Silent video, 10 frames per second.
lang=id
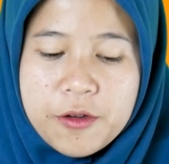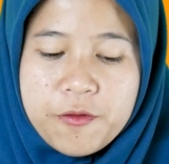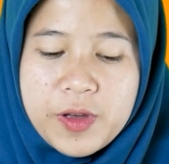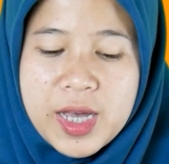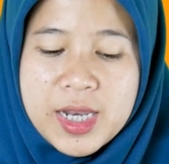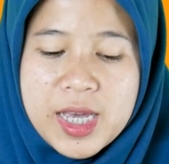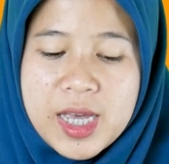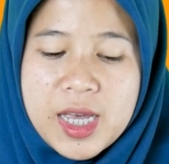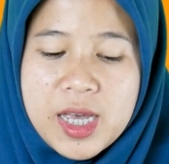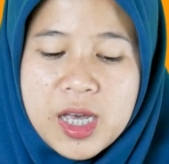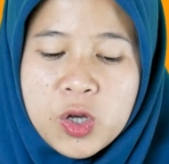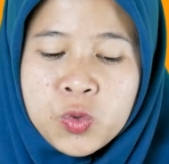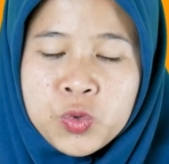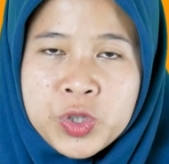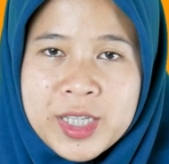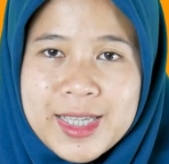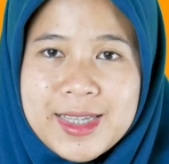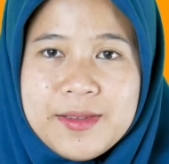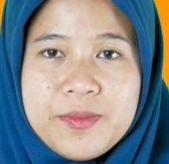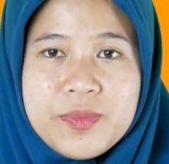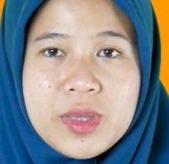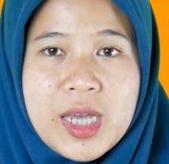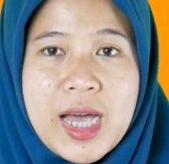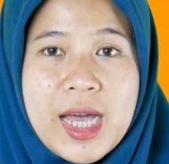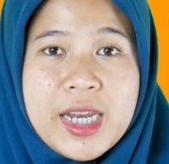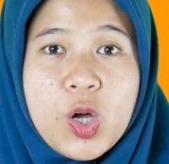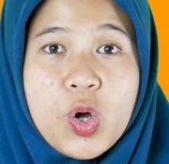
fala'ud ada